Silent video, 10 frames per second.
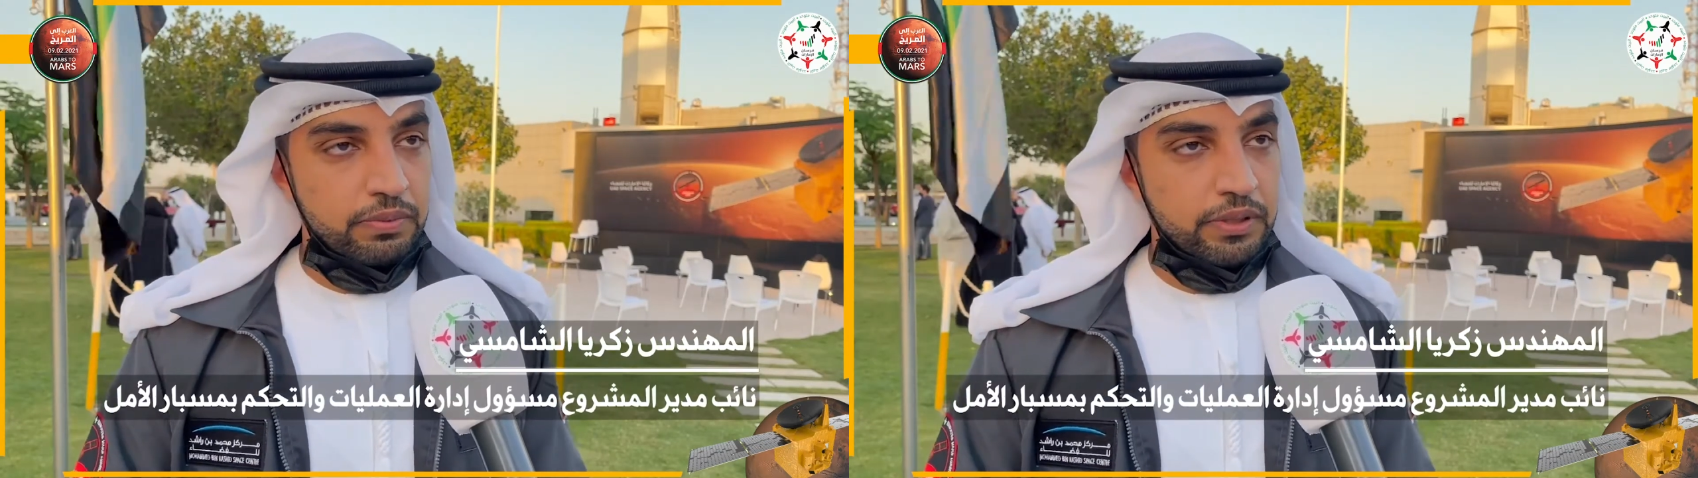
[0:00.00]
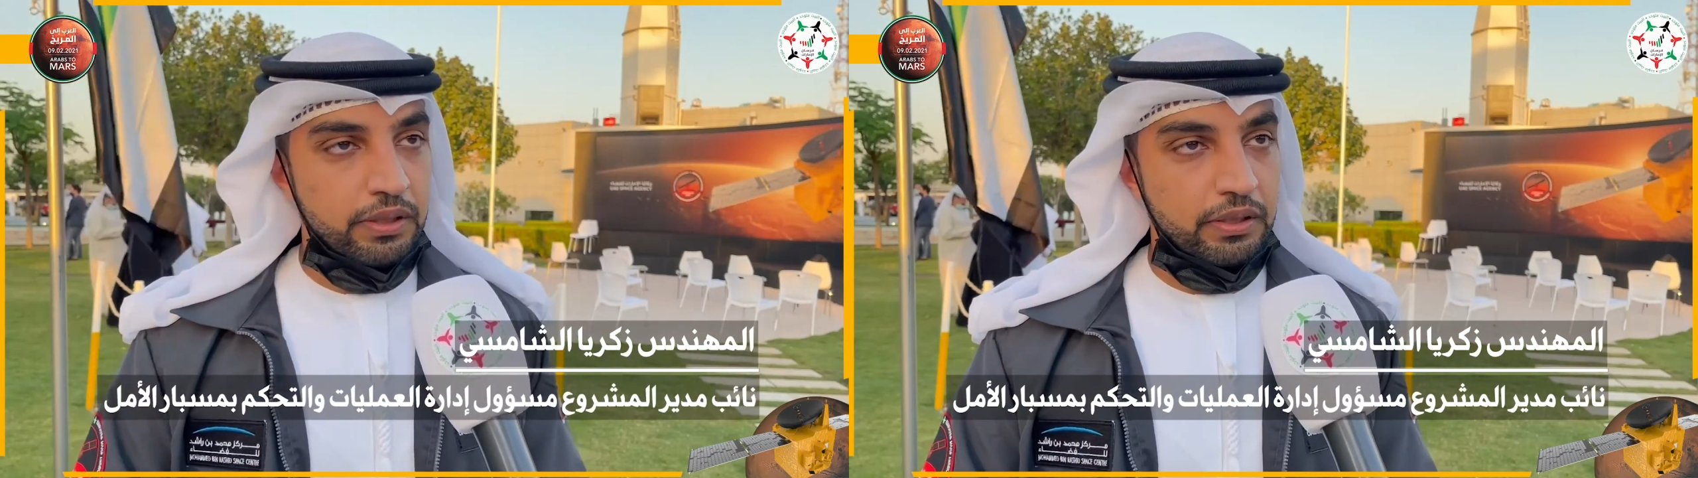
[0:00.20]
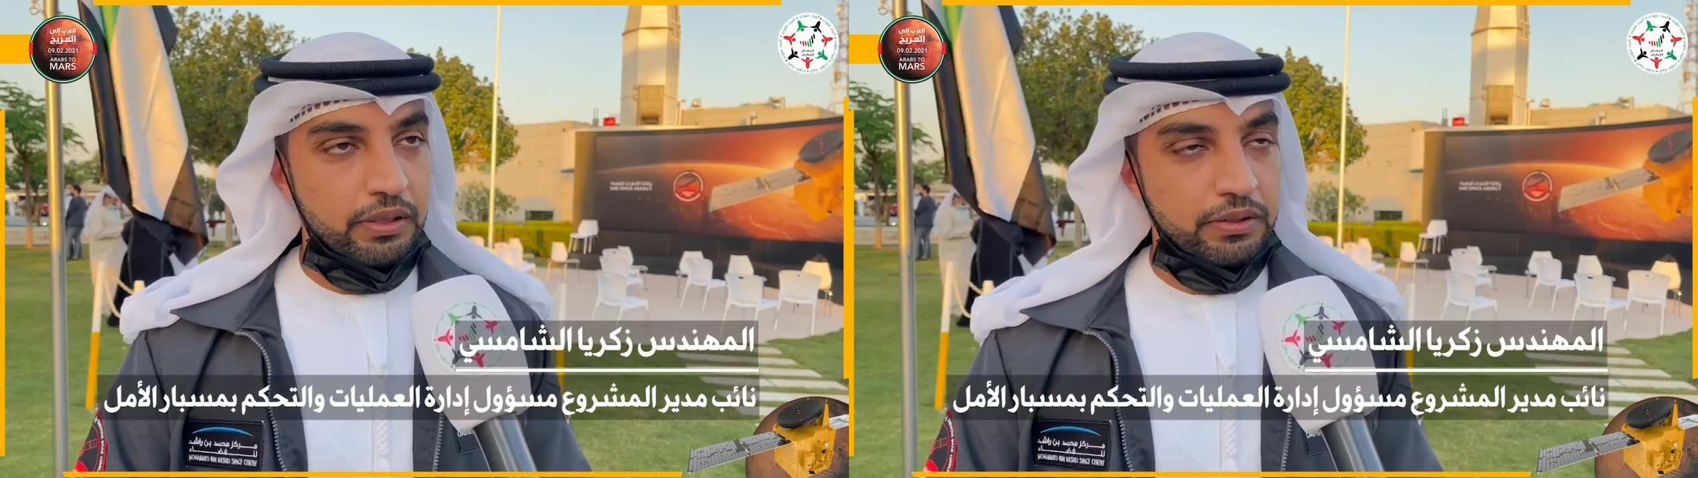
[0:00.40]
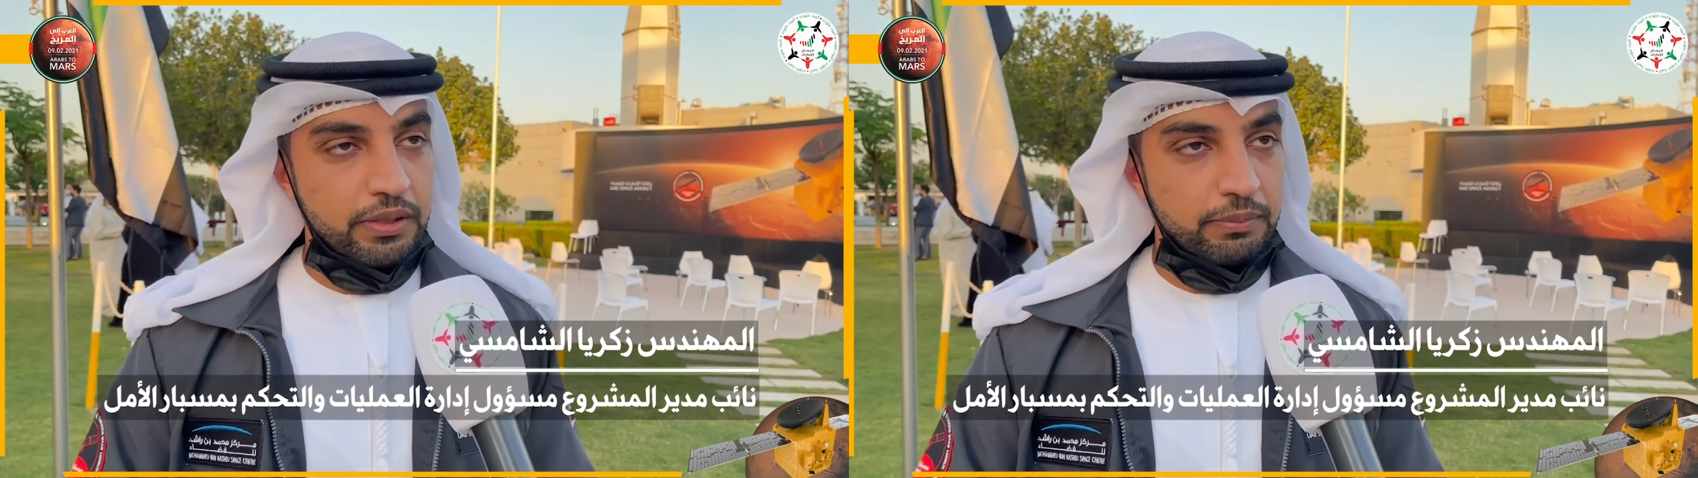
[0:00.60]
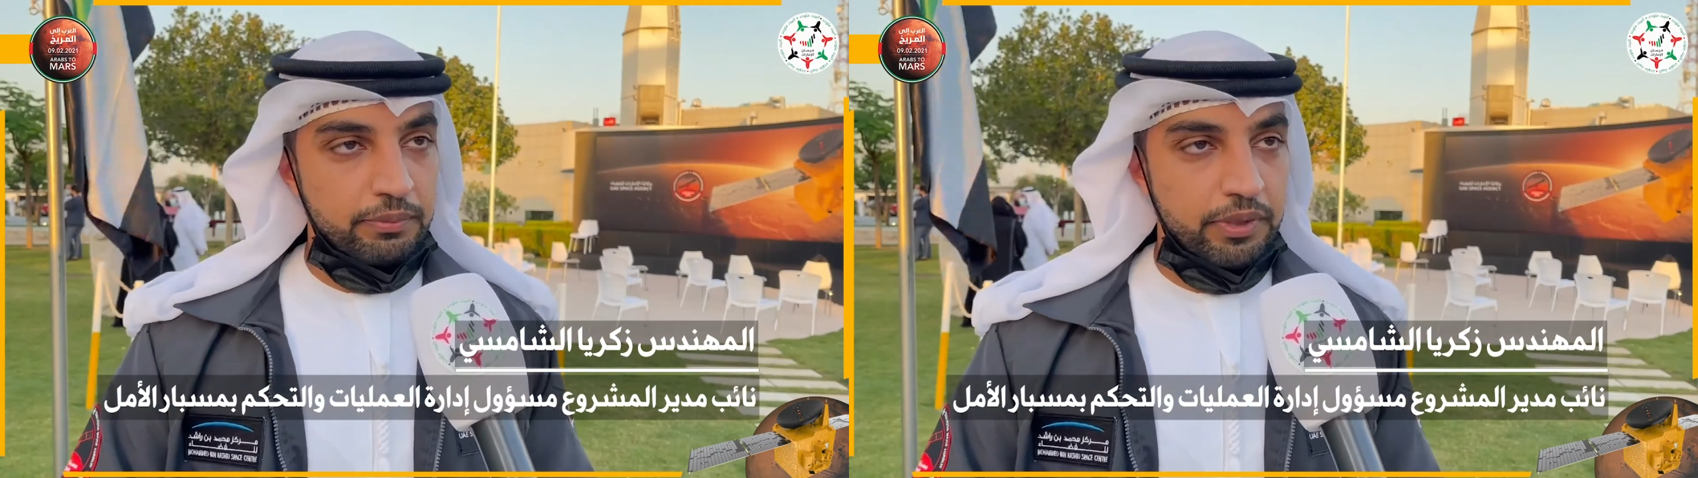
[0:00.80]

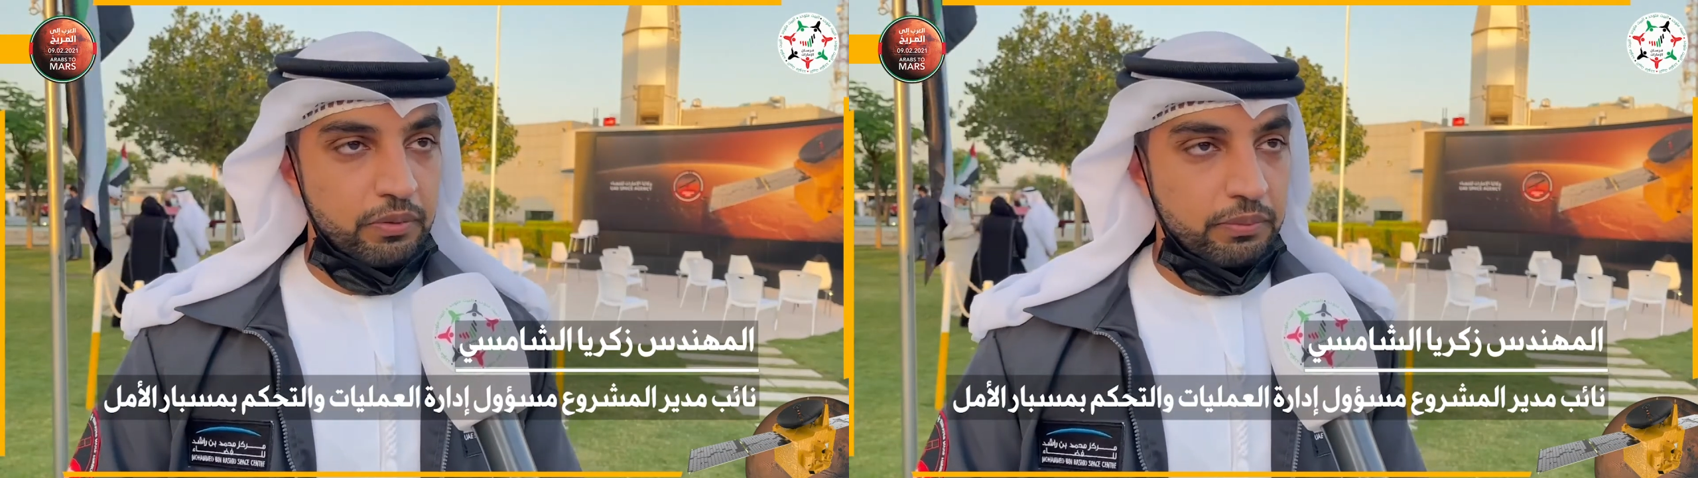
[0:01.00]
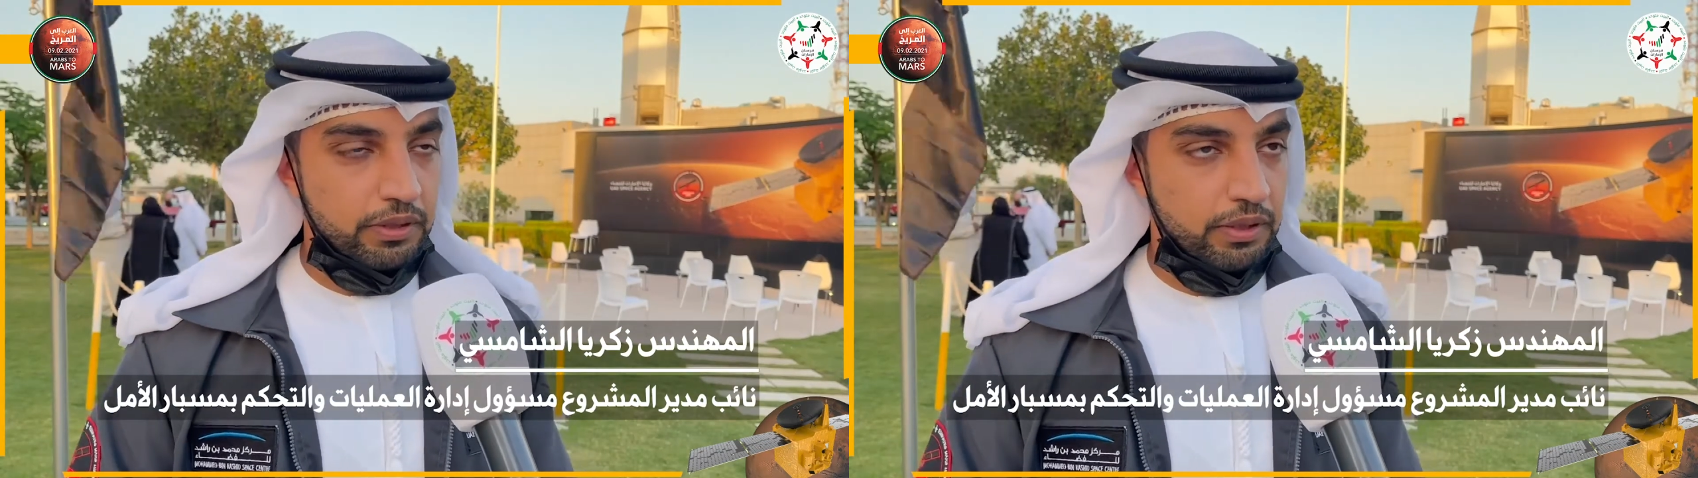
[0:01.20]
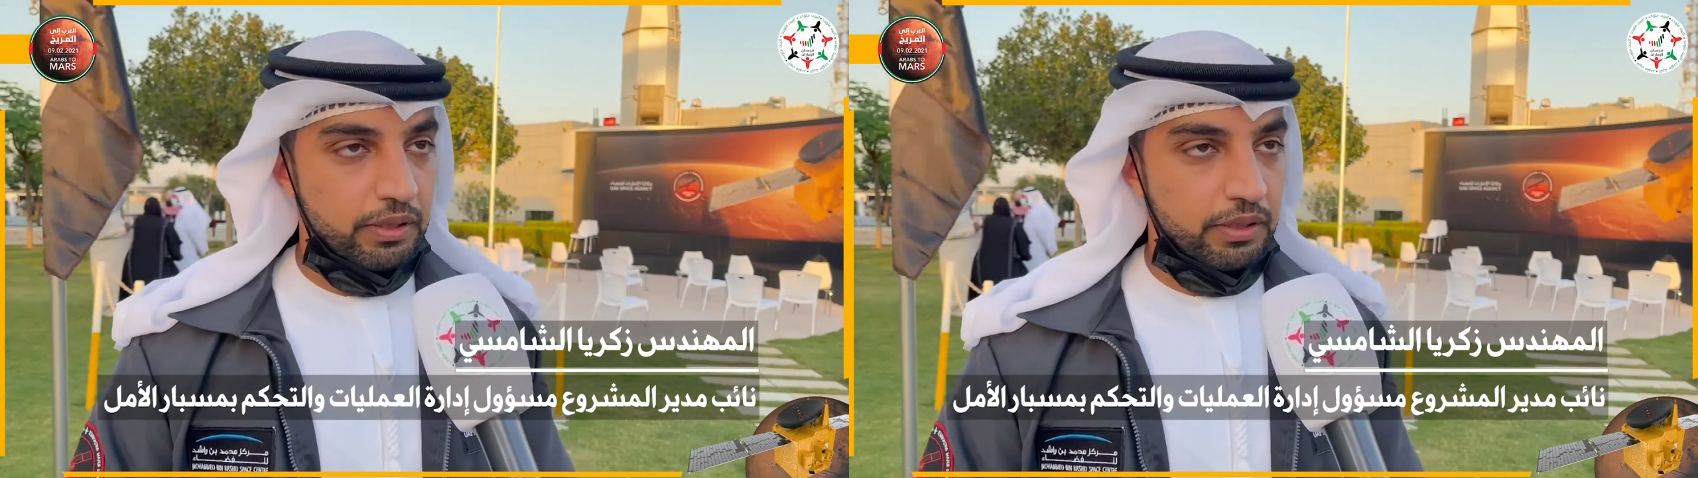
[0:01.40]
بجمع معلومات